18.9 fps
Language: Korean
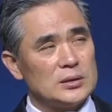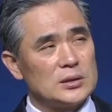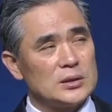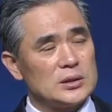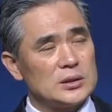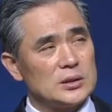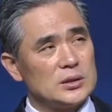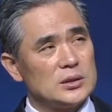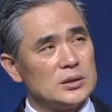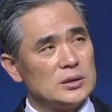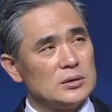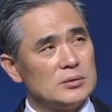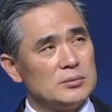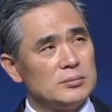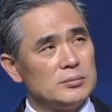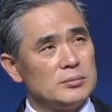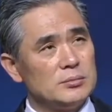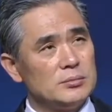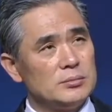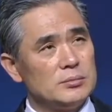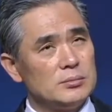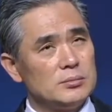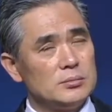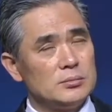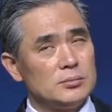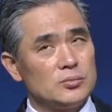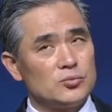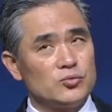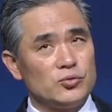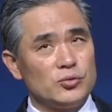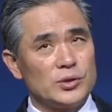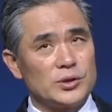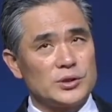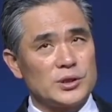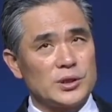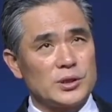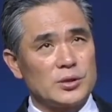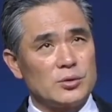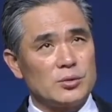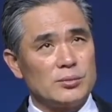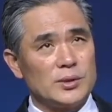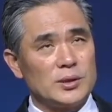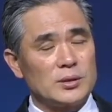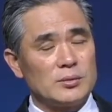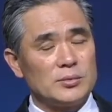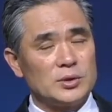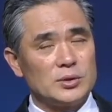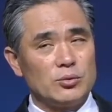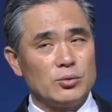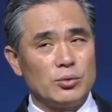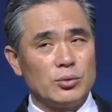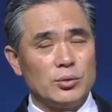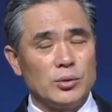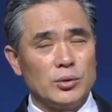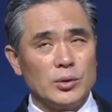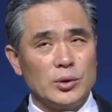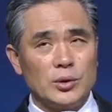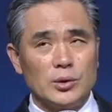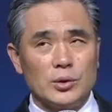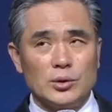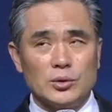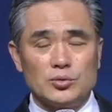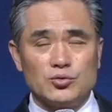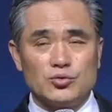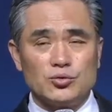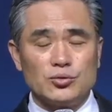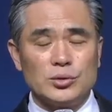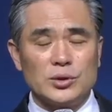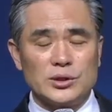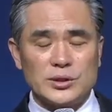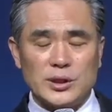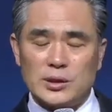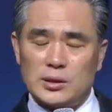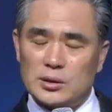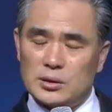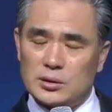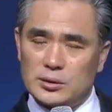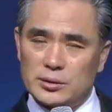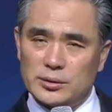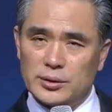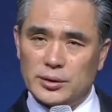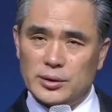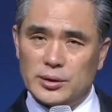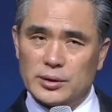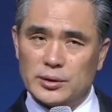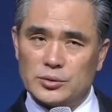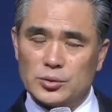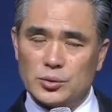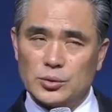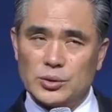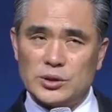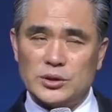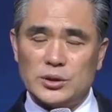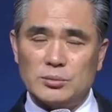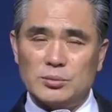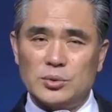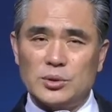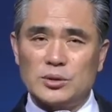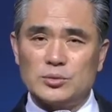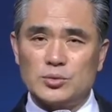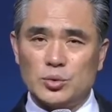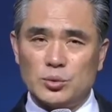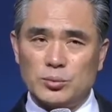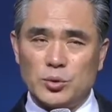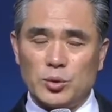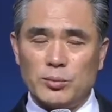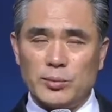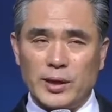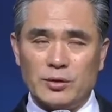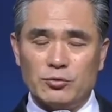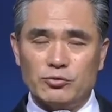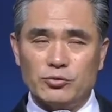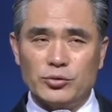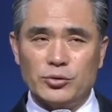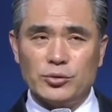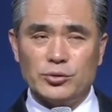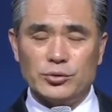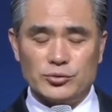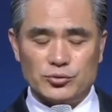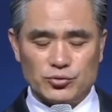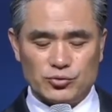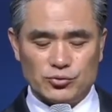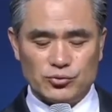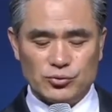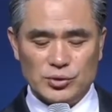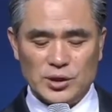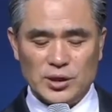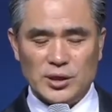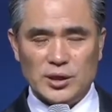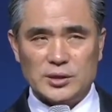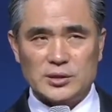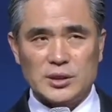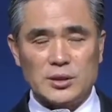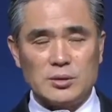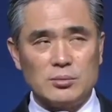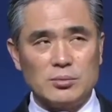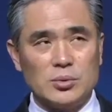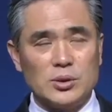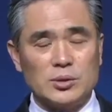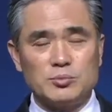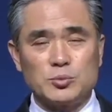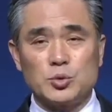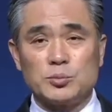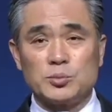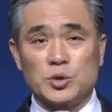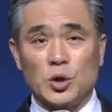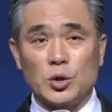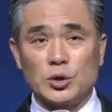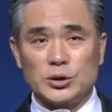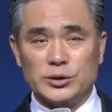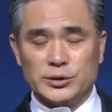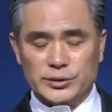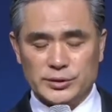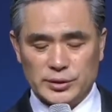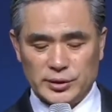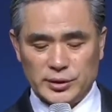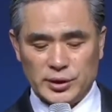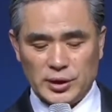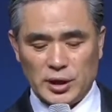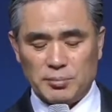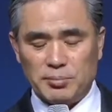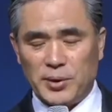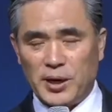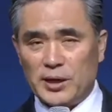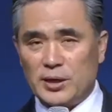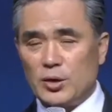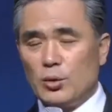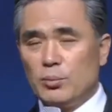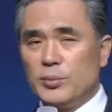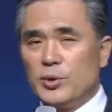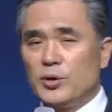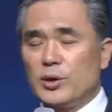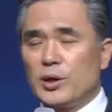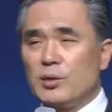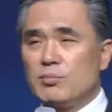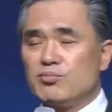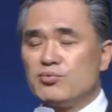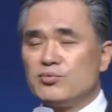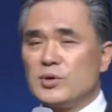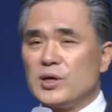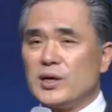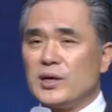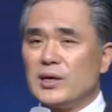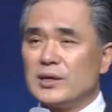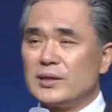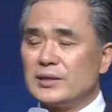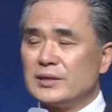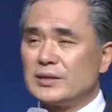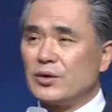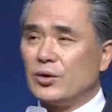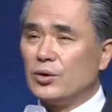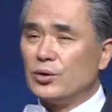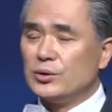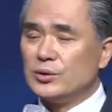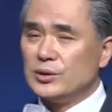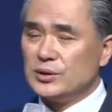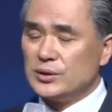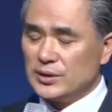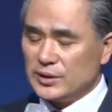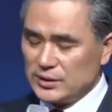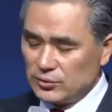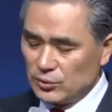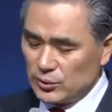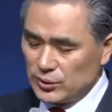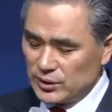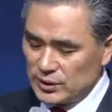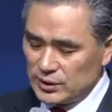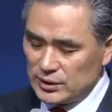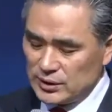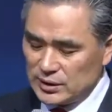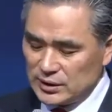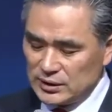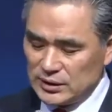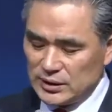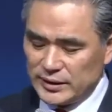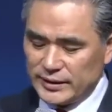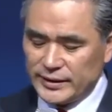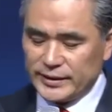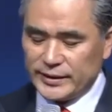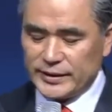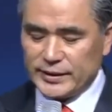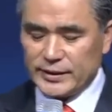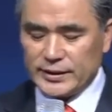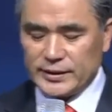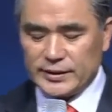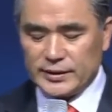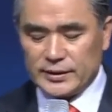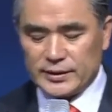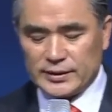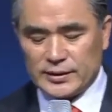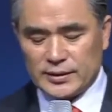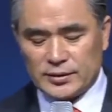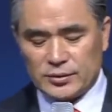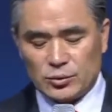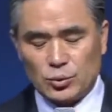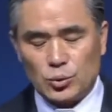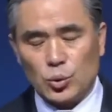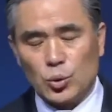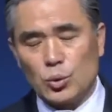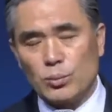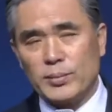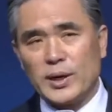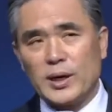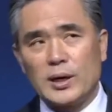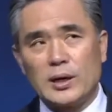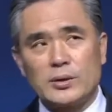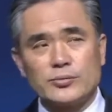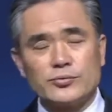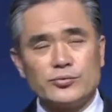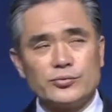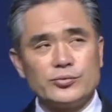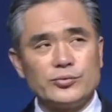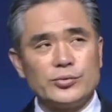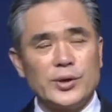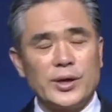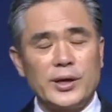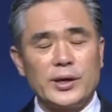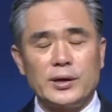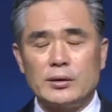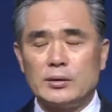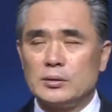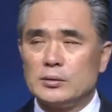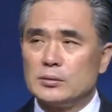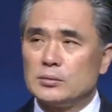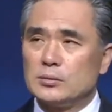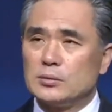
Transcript: 지금 군대 체계로 말하면 중대장? 예, 소대장보단 조금 더 많고요. 중대장보단 좀 적은 한 100여 명의 부하를 거느리고 있는 그런 로마군의